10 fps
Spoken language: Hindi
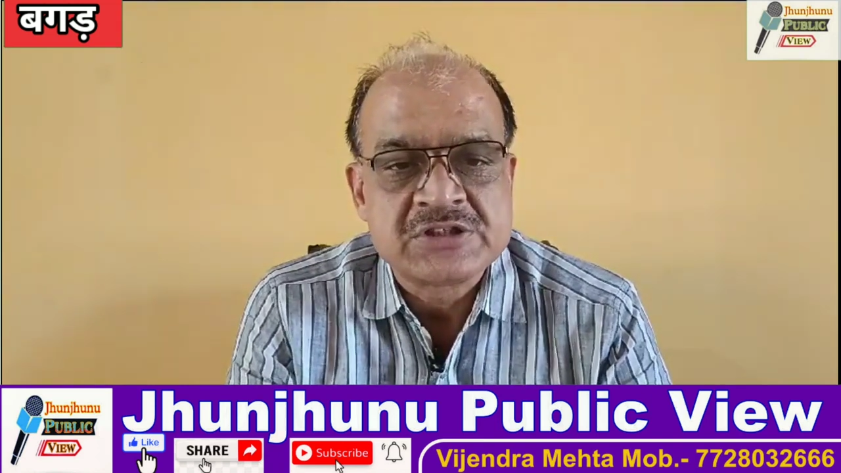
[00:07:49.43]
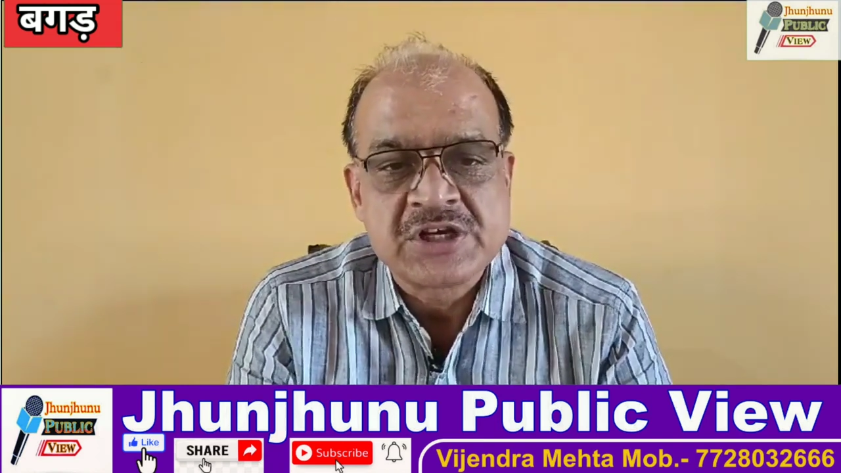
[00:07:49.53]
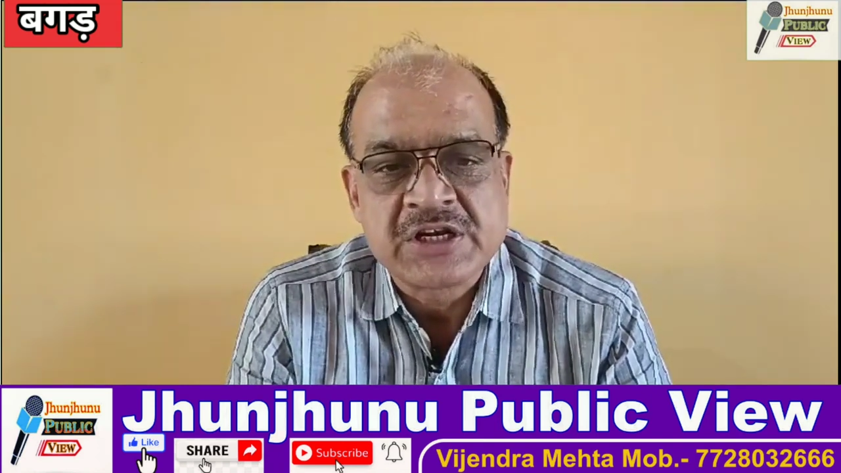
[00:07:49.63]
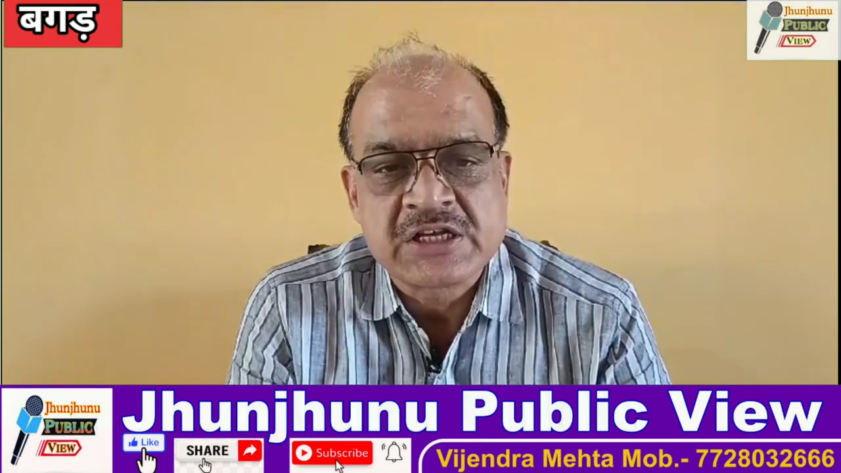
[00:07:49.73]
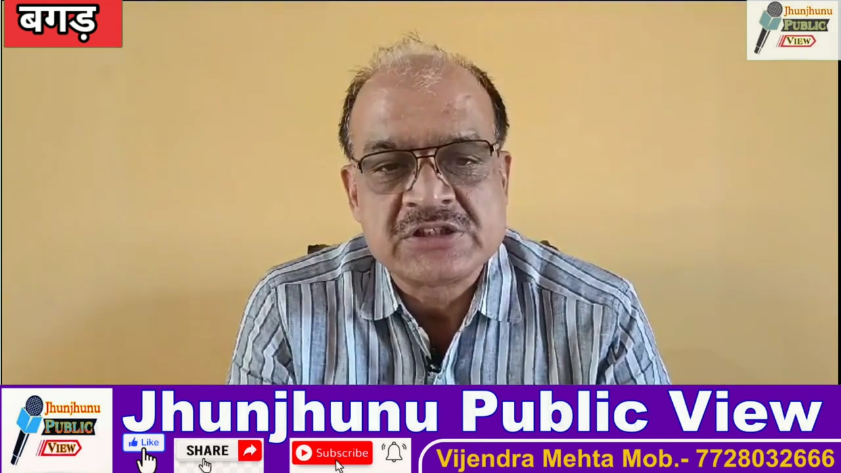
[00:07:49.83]

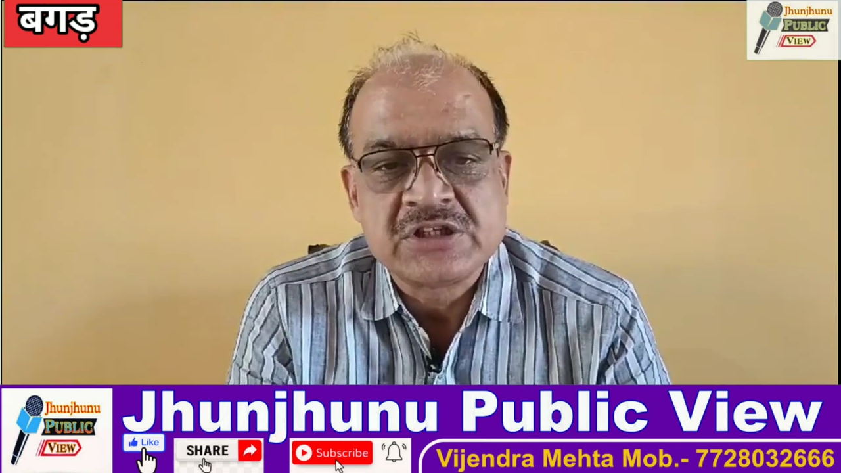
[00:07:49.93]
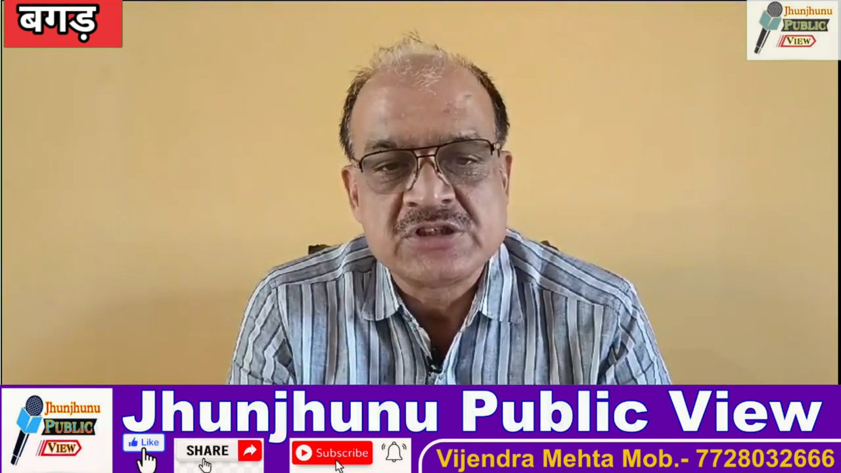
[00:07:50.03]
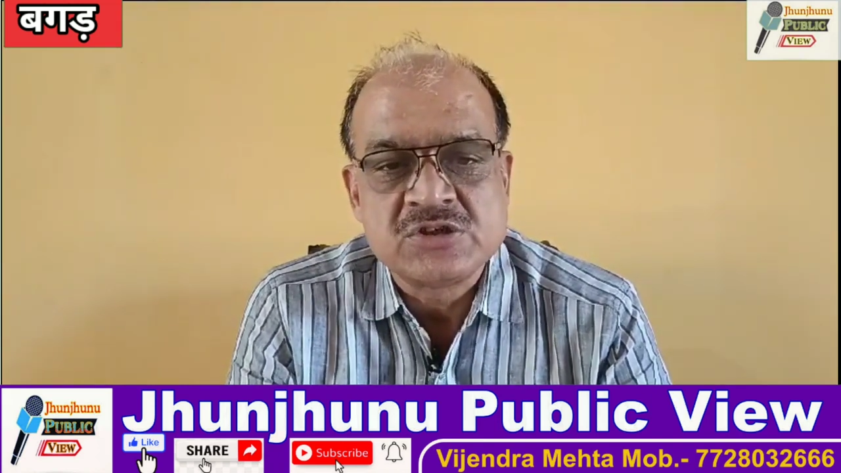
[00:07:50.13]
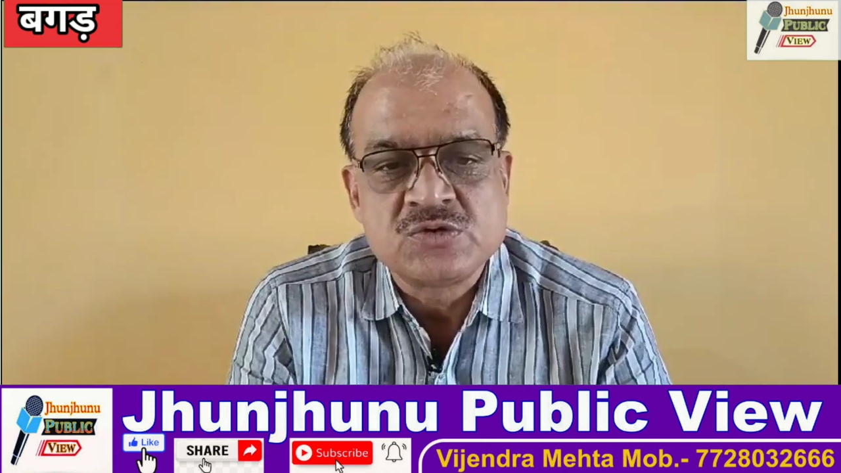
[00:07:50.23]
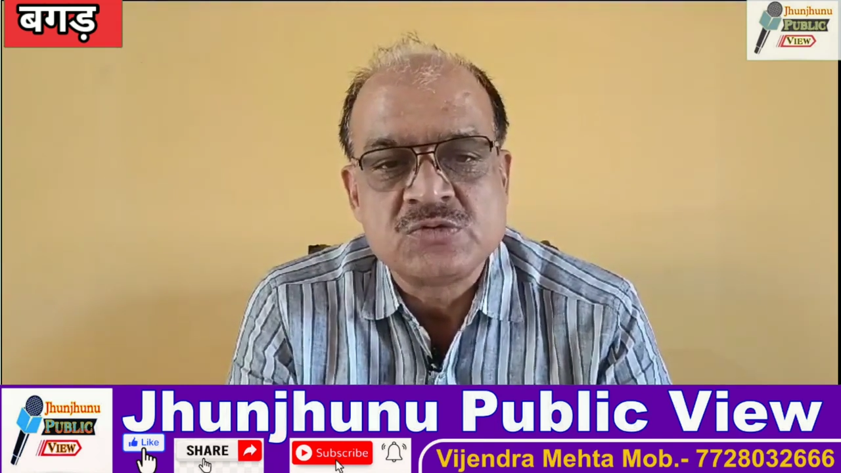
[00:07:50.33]
श्री
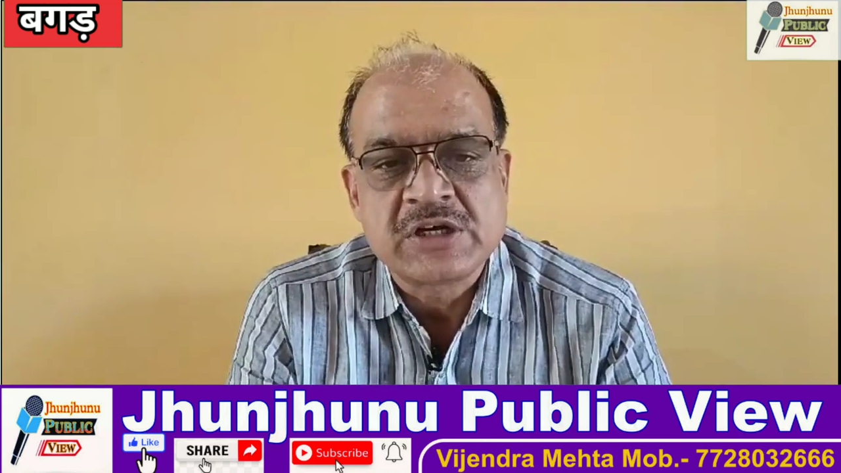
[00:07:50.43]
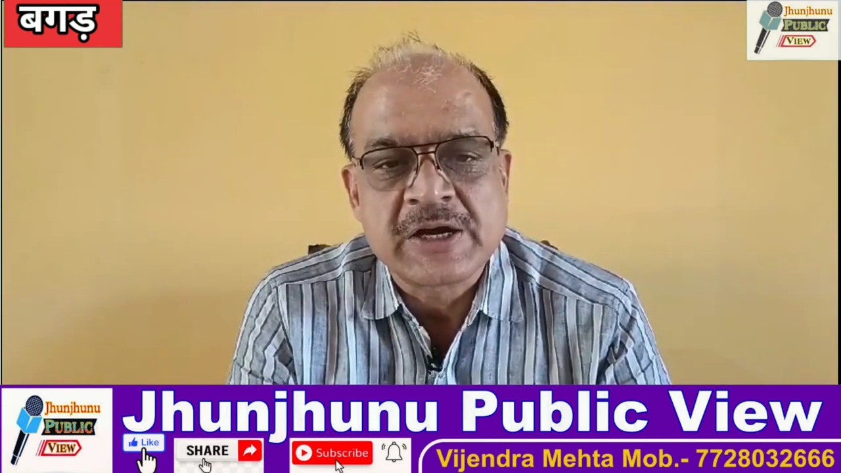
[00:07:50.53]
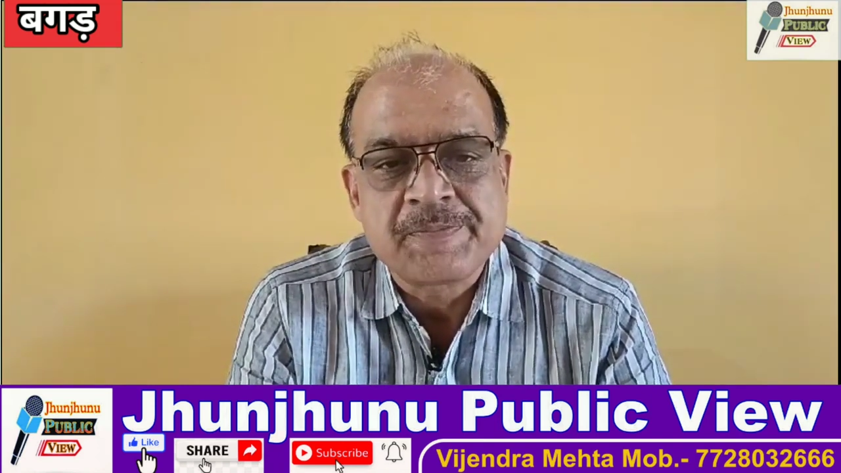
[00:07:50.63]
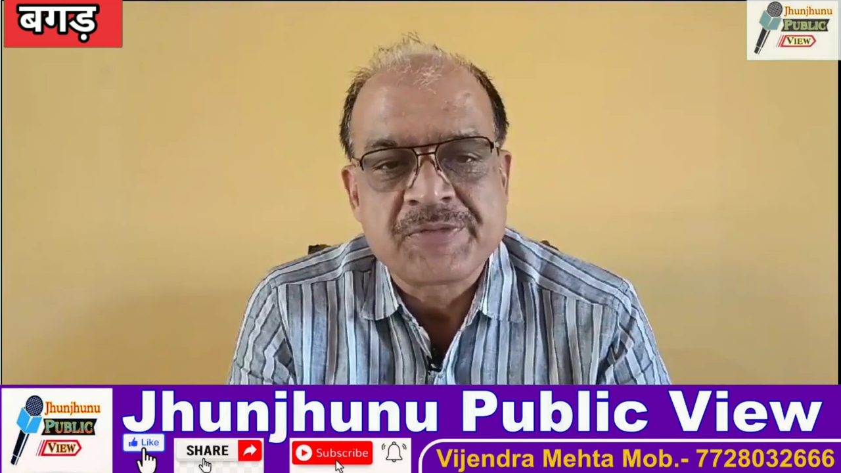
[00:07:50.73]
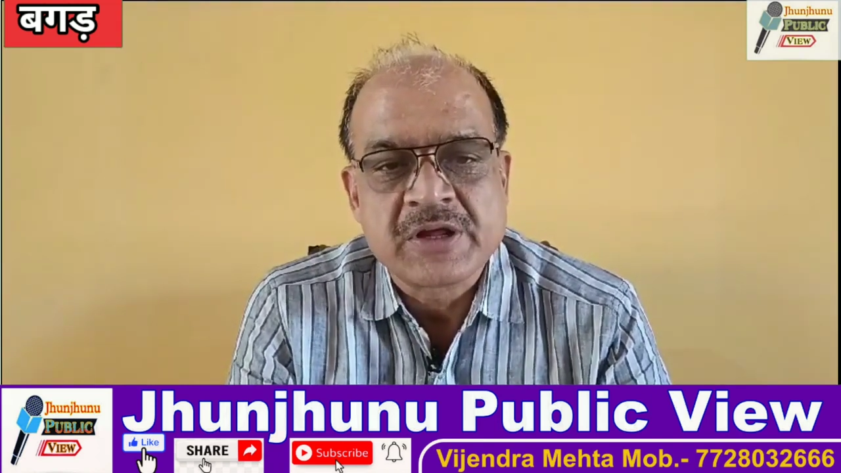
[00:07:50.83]
राजेंद्र जी रूंगटा